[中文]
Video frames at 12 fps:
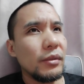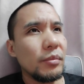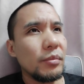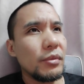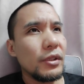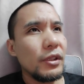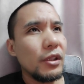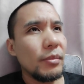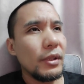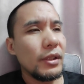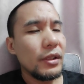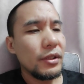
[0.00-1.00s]
不知道把
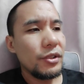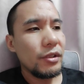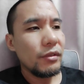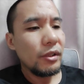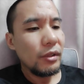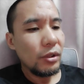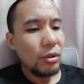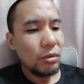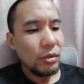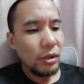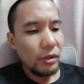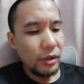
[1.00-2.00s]
这个精力应该投入
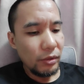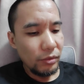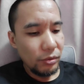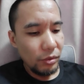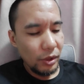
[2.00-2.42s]
到这种学